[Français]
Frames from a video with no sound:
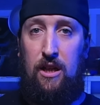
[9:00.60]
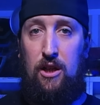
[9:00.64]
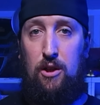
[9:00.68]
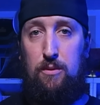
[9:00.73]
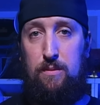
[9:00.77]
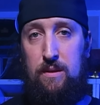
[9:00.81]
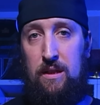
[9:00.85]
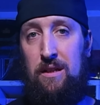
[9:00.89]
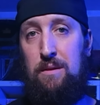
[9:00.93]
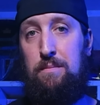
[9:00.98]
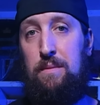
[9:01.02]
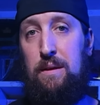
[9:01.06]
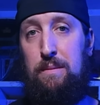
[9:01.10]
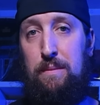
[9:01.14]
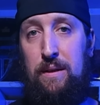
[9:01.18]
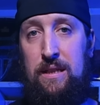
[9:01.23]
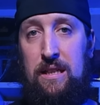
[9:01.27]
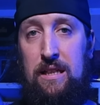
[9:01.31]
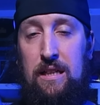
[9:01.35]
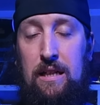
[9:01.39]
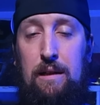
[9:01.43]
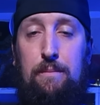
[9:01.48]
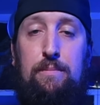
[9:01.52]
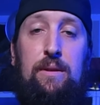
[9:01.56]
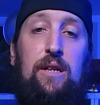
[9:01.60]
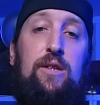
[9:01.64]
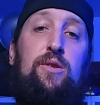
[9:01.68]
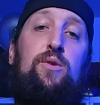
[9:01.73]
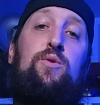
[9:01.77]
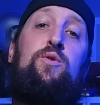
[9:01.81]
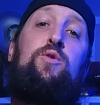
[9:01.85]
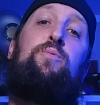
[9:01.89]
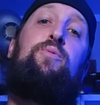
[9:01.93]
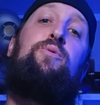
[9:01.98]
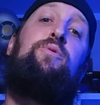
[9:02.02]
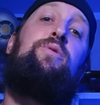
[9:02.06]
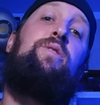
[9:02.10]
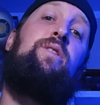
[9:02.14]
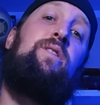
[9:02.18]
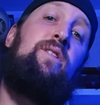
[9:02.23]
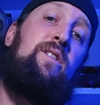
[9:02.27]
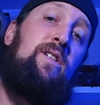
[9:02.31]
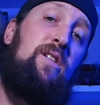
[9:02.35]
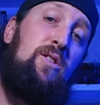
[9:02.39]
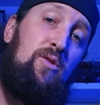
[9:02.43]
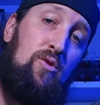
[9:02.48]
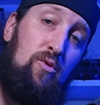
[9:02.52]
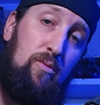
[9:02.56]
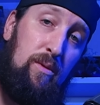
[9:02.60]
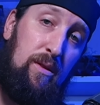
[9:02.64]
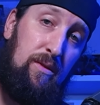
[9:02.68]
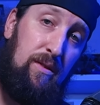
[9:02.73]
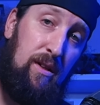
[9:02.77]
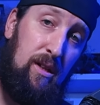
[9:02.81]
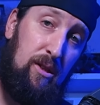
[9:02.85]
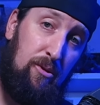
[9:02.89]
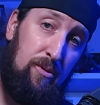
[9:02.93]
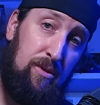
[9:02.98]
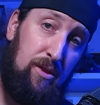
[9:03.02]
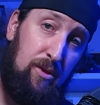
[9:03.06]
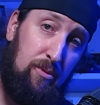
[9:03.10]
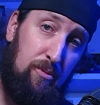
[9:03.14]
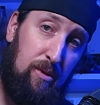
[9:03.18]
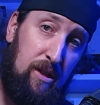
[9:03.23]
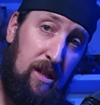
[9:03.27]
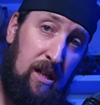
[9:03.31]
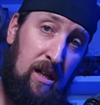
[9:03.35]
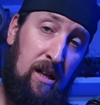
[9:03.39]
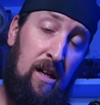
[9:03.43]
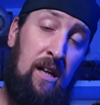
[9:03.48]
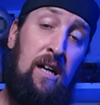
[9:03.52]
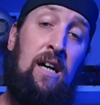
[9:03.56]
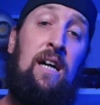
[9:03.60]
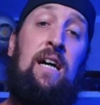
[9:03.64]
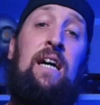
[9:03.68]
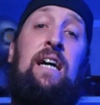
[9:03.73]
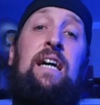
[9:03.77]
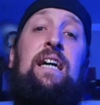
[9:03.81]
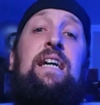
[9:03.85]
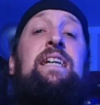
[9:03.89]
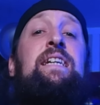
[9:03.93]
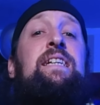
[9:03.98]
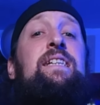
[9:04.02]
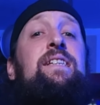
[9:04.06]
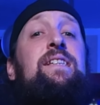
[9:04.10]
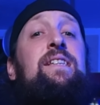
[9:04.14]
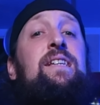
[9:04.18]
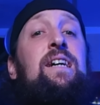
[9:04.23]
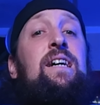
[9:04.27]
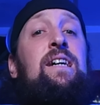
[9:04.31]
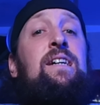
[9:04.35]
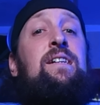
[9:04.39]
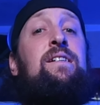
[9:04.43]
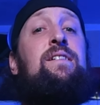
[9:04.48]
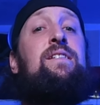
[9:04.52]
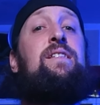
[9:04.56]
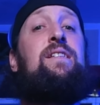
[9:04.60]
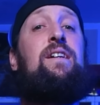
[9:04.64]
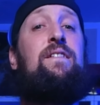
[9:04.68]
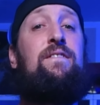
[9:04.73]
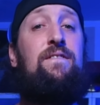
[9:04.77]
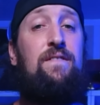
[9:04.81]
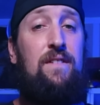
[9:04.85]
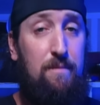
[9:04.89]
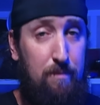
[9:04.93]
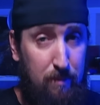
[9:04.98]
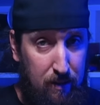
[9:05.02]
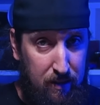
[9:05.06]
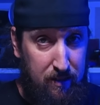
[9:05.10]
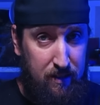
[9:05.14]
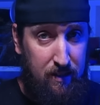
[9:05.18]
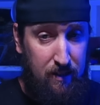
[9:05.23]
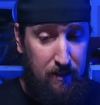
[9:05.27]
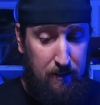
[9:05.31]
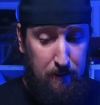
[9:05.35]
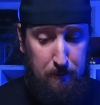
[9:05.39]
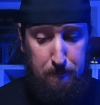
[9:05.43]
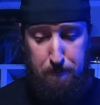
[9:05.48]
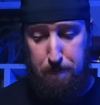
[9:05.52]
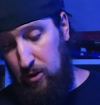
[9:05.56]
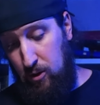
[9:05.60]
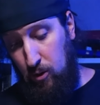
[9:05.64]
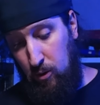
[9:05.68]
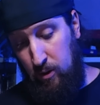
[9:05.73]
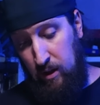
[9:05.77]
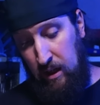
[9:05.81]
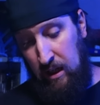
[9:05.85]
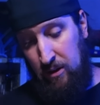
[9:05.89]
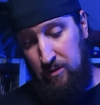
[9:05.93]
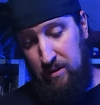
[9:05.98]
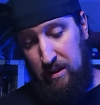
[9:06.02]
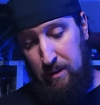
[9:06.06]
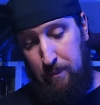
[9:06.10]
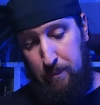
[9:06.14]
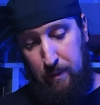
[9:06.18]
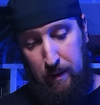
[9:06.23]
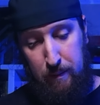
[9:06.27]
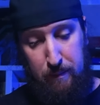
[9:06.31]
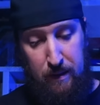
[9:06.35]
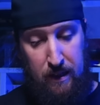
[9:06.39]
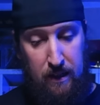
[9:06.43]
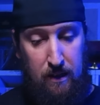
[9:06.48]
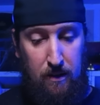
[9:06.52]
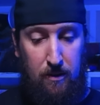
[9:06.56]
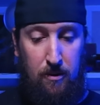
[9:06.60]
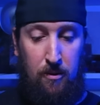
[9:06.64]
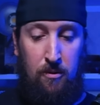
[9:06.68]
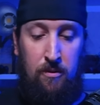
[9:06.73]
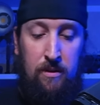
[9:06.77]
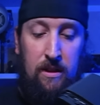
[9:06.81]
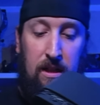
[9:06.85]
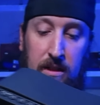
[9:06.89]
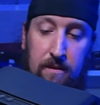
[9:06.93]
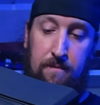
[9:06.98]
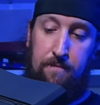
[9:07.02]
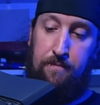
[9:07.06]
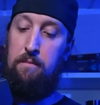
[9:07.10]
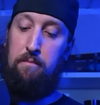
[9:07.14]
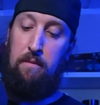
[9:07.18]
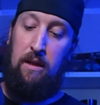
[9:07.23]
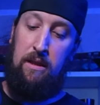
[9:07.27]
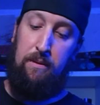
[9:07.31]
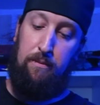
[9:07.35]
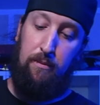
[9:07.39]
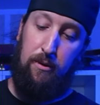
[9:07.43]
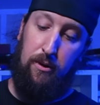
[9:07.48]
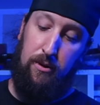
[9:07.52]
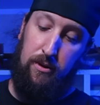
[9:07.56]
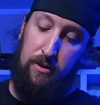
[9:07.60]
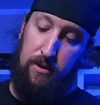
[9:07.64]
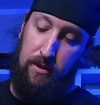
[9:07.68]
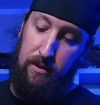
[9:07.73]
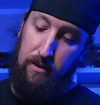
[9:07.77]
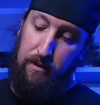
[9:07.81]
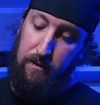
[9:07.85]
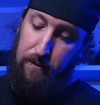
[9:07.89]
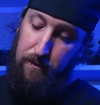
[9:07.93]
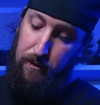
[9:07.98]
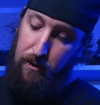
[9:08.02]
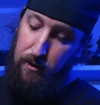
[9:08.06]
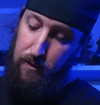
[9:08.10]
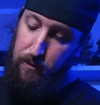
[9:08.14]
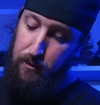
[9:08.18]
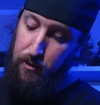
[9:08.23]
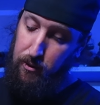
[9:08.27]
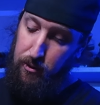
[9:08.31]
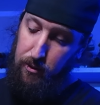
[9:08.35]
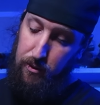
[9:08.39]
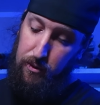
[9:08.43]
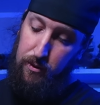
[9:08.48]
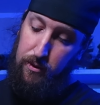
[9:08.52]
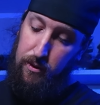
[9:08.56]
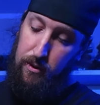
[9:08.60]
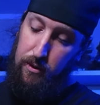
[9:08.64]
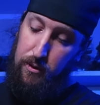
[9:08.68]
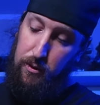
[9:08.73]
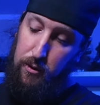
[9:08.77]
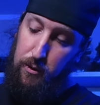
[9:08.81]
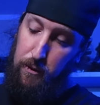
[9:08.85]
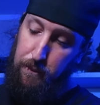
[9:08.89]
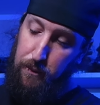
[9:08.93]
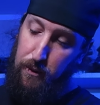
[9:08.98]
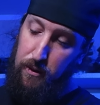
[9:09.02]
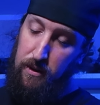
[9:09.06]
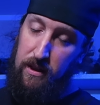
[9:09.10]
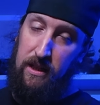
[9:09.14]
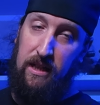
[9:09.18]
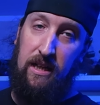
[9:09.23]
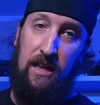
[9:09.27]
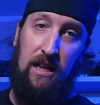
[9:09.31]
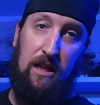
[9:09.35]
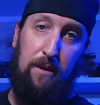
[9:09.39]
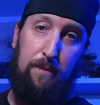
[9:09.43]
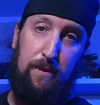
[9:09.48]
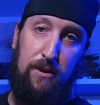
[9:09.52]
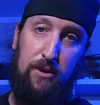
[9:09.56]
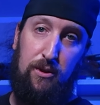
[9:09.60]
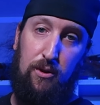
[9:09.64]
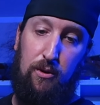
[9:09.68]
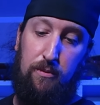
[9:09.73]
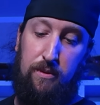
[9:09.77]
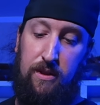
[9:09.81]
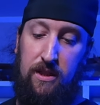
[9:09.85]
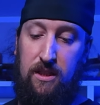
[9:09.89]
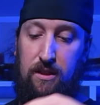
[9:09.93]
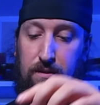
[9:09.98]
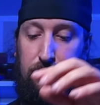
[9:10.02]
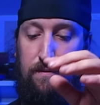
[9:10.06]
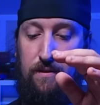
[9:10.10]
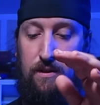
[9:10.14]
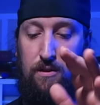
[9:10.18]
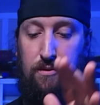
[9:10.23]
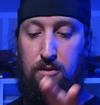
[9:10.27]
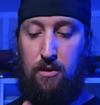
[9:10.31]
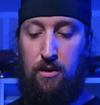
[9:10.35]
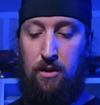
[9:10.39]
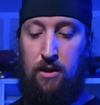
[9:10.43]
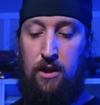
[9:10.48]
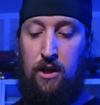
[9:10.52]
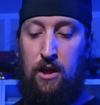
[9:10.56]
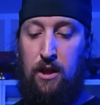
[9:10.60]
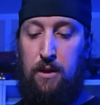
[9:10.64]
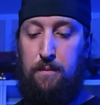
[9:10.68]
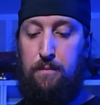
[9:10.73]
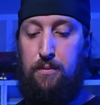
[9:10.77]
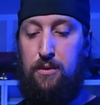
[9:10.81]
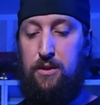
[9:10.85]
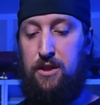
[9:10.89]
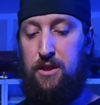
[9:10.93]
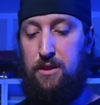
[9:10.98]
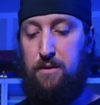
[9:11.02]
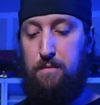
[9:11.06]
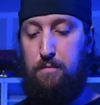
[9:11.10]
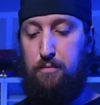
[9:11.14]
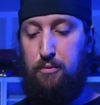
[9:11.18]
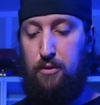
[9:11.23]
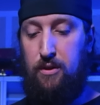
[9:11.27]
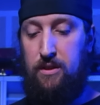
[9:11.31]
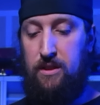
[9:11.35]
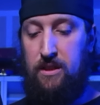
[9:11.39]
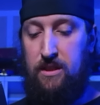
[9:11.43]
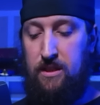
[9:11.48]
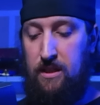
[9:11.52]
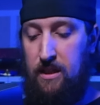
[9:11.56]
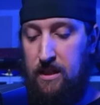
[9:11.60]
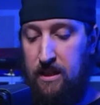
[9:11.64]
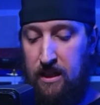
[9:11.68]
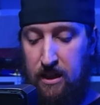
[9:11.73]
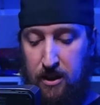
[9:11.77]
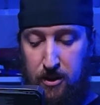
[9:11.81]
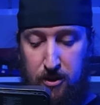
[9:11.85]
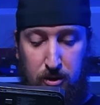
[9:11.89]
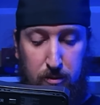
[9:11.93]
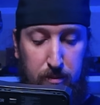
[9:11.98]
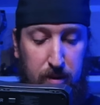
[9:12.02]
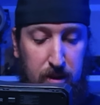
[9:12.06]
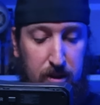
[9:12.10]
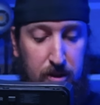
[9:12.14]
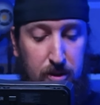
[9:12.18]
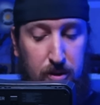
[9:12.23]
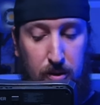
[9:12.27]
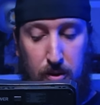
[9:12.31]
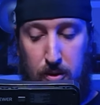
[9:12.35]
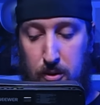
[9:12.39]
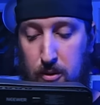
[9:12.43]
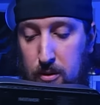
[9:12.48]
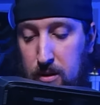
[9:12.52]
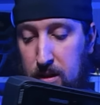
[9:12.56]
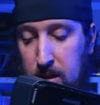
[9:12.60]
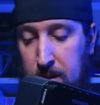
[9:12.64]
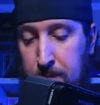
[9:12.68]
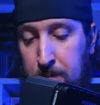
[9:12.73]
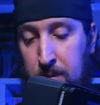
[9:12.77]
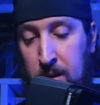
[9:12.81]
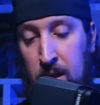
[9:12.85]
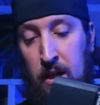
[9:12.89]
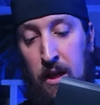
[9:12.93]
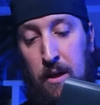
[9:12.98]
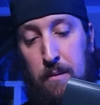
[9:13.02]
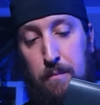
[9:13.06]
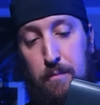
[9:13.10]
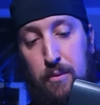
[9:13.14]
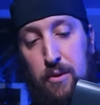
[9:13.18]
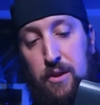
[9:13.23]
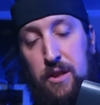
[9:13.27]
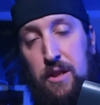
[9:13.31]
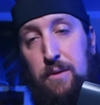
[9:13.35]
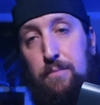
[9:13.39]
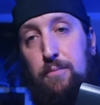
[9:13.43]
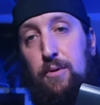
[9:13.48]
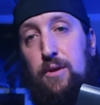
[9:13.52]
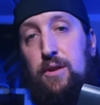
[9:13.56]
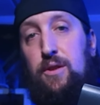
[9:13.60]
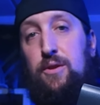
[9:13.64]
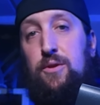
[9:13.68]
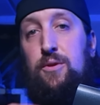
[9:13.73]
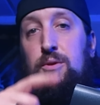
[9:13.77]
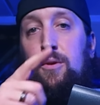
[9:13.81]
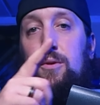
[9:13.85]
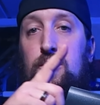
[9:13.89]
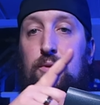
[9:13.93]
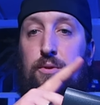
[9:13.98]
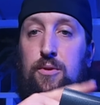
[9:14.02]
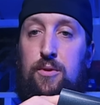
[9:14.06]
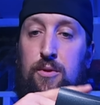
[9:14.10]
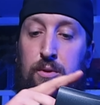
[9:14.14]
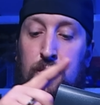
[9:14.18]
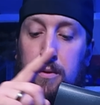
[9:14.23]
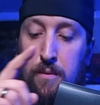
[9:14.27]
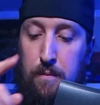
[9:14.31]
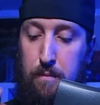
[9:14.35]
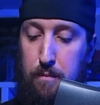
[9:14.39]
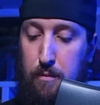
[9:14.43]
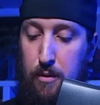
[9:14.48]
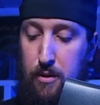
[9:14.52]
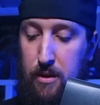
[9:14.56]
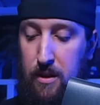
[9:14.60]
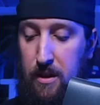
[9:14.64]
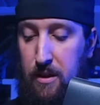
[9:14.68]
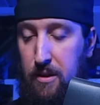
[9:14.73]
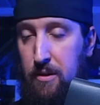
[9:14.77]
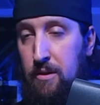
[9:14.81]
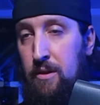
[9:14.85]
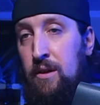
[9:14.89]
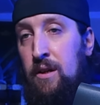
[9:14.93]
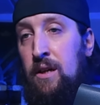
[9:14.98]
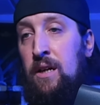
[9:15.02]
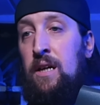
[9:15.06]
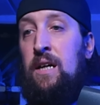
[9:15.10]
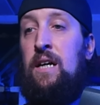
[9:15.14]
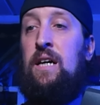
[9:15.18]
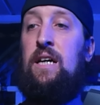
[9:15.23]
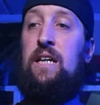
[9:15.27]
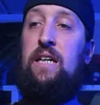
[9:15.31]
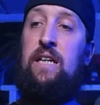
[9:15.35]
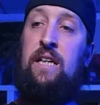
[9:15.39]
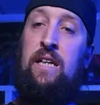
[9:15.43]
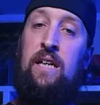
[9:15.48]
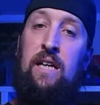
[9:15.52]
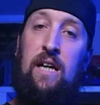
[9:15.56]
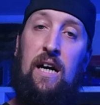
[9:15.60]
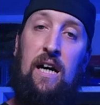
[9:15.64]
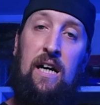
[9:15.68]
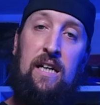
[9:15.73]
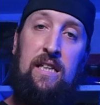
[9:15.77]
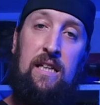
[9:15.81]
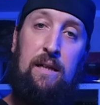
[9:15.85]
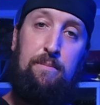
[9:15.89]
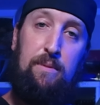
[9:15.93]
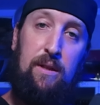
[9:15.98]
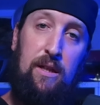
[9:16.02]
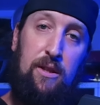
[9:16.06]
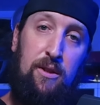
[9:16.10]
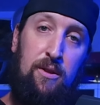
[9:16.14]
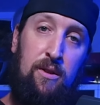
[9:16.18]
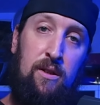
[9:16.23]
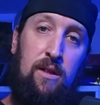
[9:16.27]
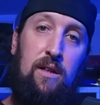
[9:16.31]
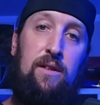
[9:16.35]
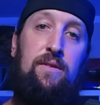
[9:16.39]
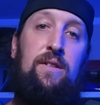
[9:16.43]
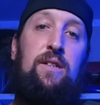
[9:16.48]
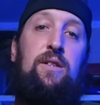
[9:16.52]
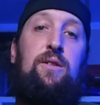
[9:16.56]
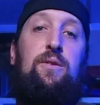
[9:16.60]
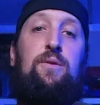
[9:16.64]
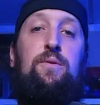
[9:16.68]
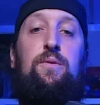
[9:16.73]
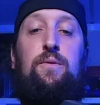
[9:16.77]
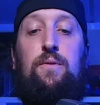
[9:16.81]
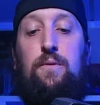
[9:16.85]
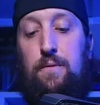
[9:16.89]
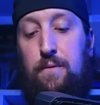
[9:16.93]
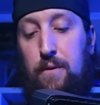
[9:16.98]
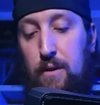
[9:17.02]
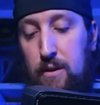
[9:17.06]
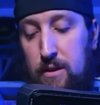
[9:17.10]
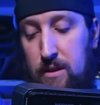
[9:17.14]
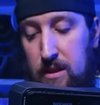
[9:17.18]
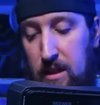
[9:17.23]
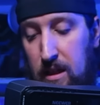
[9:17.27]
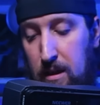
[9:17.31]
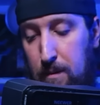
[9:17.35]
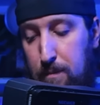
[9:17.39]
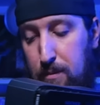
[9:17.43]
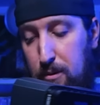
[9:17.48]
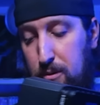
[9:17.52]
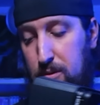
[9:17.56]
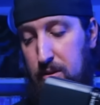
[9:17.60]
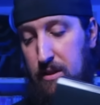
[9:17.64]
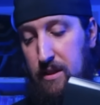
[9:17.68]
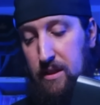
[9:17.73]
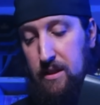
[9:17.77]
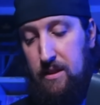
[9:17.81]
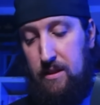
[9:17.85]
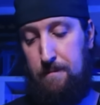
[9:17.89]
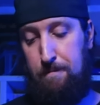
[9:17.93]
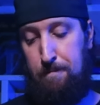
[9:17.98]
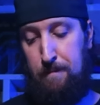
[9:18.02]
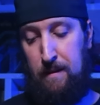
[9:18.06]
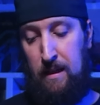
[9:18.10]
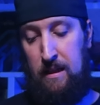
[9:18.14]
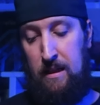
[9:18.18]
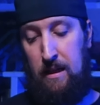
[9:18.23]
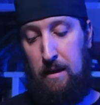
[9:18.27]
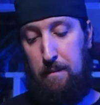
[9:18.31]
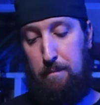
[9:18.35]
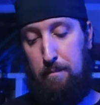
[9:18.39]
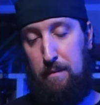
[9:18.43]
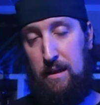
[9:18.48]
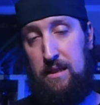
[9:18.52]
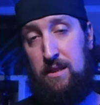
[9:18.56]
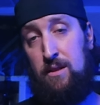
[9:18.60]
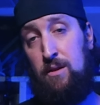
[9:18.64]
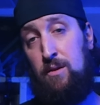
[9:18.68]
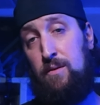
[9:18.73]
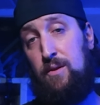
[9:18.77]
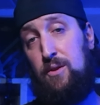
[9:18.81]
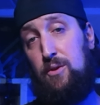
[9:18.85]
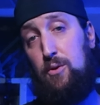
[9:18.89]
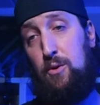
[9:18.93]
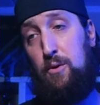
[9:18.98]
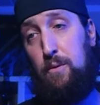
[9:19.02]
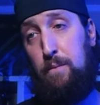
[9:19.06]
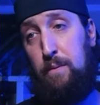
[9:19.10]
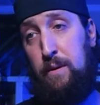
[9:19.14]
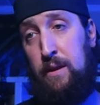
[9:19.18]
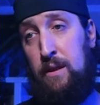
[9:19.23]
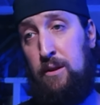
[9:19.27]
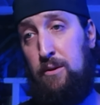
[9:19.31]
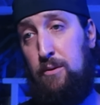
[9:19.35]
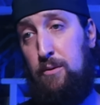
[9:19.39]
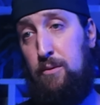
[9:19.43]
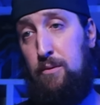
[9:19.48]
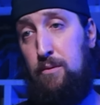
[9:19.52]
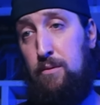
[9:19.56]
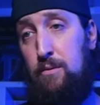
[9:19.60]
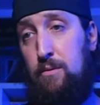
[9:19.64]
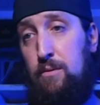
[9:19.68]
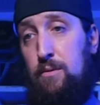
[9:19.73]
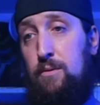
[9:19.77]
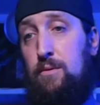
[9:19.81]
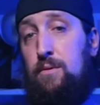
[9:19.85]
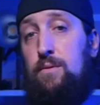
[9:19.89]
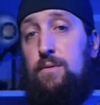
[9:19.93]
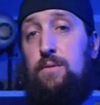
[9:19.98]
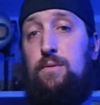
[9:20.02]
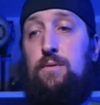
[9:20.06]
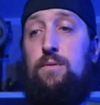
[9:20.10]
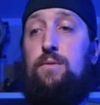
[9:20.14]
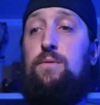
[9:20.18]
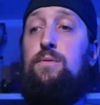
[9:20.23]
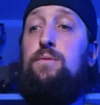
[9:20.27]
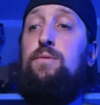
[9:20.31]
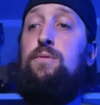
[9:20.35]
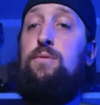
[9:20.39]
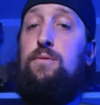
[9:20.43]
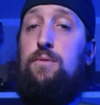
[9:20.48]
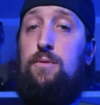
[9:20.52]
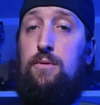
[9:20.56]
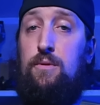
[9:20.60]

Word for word: Et comme ça, avec ma bague d'adaptation, je peux utiliser tous mes filtres Anywhere, et ça, ça fait plaisir. Donc là, on est pas mal. On a Matbox, Follow Focus, support en Y parce que l'objectif est lourd, petite poignée ergonomique sur le côté, petite poignée sur le dessus, moniteur et adaptateur avec une fausse LPE6. Maintenant, on va s'occuper du,